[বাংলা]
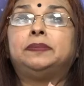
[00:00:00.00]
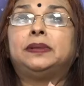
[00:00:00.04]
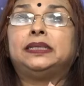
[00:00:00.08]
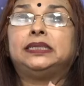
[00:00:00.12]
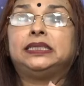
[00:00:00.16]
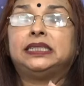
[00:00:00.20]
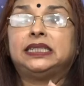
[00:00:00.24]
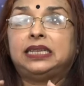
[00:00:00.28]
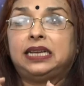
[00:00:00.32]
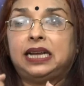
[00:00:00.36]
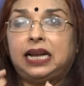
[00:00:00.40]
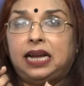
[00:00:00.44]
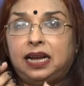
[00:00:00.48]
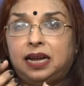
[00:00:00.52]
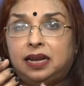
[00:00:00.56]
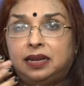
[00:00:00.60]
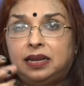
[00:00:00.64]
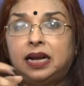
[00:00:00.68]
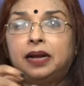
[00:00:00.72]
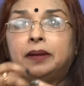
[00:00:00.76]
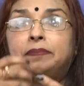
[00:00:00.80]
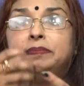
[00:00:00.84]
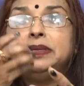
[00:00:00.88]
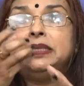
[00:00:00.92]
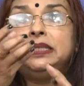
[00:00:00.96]
পারছে না
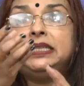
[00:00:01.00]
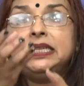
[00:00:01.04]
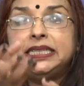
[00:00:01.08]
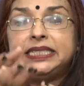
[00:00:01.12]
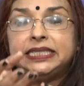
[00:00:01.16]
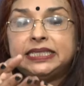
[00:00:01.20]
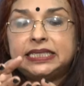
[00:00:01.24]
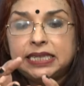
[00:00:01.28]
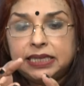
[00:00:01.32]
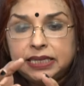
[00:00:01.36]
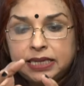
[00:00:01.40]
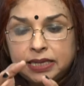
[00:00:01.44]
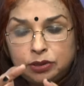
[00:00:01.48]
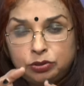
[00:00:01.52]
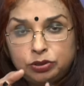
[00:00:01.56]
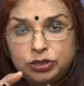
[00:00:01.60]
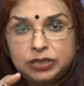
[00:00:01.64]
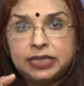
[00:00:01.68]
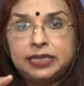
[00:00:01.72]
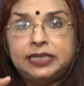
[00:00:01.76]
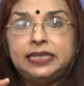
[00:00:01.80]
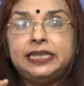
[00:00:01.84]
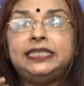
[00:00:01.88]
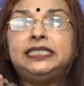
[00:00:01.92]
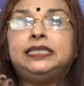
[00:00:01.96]
আপনি দিচ্ছেন কিন্তু সে
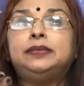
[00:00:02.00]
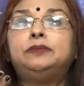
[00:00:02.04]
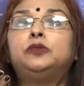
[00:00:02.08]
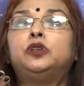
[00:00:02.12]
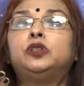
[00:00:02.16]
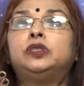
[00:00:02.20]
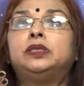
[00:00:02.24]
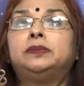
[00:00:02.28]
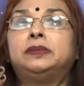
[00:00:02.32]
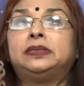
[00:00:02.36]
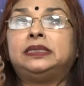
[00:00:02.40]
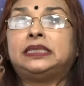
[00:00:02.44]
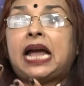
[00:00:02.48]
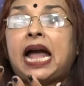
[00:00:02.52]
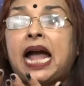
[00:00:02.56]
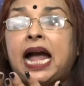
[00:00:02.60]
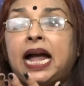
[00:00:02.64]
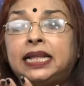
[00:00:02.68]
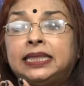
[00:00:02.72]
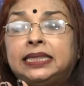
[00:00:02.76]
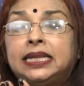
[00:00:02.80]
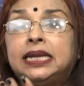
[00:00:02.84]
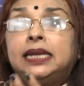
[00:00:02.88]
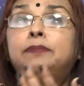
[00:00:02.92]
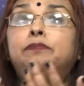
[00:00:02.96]
রিসিভ করতে পারছে
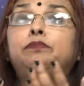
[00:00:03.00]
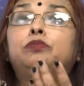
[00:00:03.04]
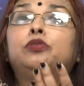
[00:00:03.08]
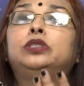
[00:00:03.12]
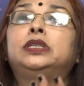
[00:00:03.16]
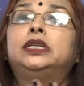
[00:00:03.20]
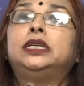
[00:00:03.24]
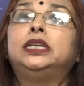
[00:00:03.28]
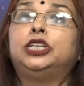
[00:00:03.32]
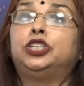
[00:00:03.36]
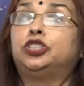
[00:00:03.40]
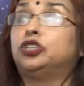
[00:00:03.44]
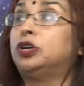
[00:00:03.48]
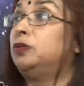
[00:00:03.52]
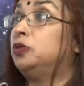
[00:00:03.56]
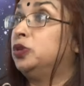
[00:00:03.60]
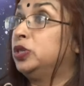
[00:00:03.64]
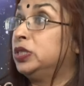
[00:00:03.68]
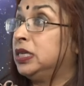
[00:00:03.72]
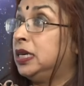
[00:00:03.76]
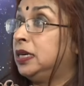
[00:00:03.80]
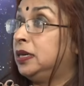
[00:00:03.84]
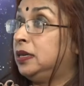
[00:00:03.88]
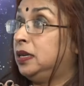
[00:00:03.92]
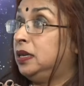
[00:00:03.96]
আদান প্রদানের
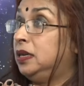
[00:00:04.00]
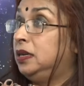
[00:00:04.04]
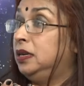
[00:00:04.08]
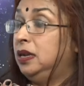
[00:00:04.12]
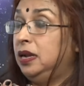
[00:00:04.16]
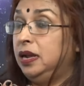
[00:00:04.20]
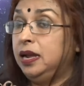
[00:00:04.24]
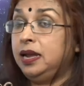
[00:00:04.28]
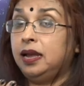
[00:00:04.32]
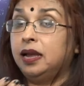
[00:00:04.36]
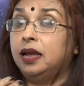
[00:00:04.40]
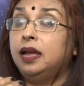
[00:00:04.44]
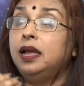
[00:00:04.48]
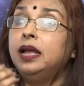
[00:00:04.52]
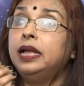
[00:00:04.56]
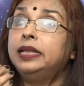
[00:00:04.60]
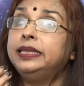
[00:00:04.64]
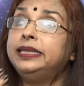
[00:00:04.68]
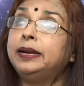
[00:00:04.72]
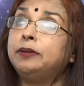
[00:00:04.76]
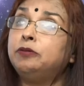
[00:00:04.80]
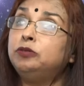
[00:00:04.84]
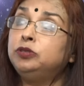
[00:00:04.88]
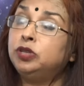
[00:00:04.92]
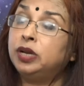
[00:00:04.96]
সমস্যাটা হ্যাঁ
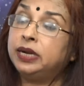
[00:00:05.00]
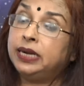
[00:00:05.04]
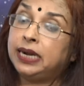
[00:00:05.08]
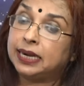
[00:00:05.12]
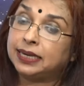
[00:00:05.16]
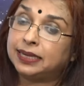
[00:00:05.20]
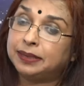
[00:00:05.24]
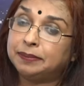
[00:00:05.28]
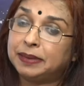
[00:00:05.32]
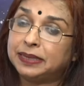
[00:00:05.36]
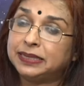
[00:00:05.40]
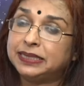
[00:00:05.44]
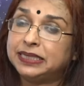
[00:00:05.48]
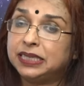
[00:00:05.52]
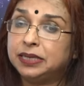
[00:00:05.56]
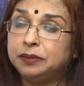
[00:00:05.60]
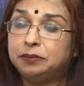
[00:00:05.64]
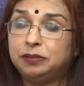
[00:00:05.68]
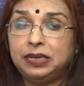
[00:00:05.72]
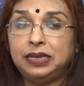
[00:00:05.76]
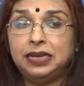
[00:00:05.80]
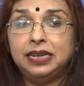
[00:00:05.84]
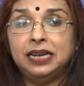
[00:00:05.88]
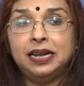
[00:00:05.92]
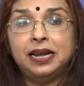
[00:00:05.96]
যেমন ধরেন একটা বাচ্চাকে
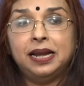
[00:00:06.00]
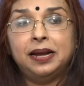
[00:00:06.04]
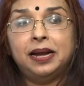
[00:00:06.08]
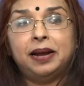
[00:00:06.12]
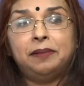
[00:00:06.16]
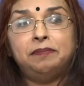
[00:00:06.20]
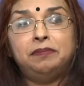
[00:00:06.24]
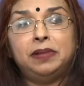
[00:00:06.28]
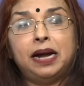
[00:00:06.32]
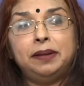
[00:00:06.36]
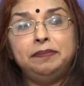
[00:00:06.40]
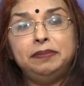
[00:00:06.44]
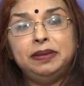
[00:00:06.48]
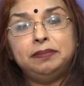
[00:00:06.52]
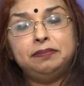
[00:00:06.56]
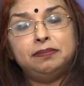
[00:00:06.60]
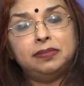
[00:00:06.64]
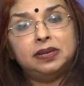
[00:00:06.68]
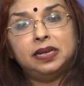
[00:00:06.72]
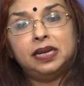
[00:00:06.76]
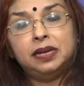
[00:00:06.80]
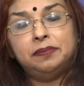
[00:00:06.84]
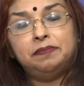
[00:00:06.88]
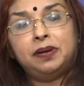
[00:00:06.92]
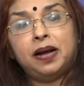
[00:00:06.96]
বলি মামি
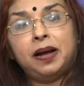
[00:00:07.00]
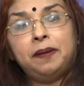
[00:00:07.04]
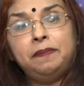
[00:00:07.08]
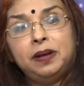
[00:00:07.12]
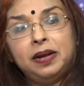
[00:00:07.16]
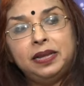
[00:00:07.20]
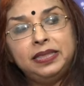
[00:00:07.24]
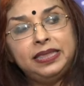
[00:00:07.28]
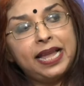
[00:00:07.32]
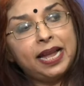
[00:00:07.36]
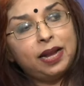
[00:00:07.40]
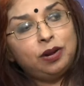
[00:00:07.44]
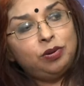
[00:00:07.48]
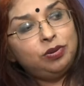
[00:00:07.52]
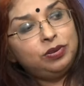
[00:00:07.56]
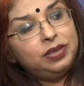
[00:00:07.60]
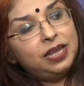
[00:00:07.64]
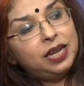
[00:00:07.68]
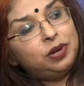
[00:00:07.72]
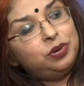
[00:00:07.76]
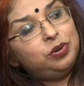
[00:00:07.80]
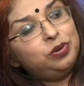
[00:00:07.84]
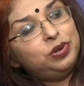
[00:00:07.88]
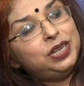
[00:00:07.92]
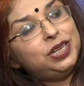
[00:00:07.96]
বাবা দেখো
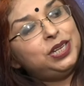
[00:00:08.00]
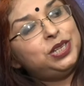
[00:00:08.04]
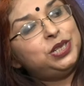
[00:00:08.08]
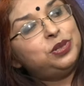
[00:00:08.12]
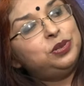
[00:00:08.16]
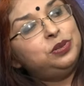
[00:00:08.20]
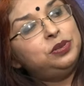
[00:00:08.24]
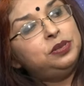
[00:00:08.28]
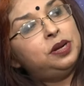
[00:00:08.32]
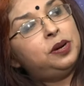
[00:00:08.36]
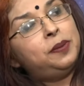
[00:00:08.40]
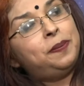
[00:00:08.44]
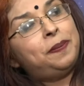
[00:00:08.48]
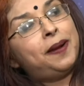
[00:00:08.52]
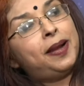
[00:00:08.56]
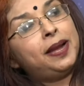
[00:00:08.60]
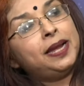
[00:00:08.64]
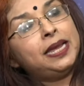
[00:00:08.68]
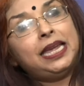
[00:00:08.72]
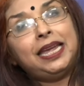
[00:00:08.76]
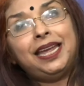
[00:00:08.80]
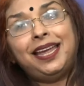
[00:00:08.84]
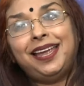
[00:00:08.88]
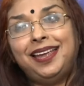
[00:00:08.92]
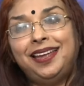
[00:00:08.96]
দেখো কি সুন্দর
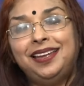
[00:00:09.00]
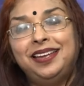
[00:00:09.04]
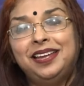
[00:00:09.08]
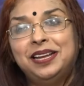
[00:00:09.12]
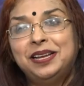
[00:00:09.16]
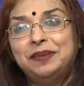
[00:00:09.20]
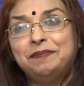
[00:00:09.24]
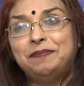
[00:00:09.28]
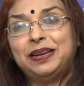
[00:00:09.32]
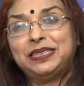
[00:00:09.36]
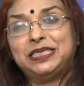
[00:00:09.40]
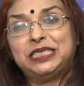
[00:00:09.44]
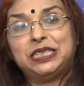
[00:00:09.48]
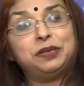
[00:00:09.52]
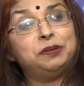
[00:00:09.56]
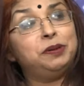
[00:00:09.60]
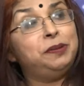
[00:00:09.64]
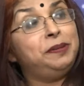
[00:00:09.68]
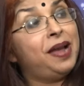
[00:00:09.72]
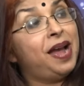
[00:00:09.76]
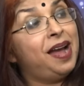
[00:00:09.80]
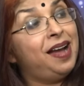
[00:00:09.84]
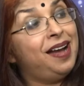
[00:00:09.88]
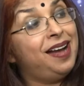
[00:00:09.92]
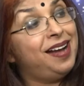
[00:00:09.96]
পাখি বাচ্চাটা
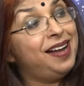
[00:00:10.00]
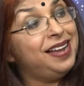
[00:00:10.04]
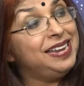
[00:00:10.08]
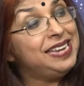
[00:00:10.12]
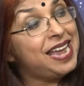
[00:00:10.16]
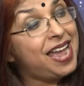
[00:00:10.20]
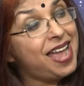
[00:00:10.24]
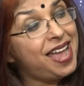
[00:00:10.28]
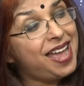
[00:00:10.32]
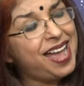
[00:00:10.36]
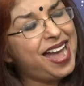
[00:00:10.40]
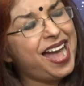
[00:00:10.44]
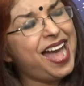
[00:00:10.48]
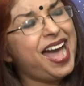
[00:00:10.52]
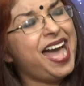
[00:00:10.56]
বলি ইয়ে,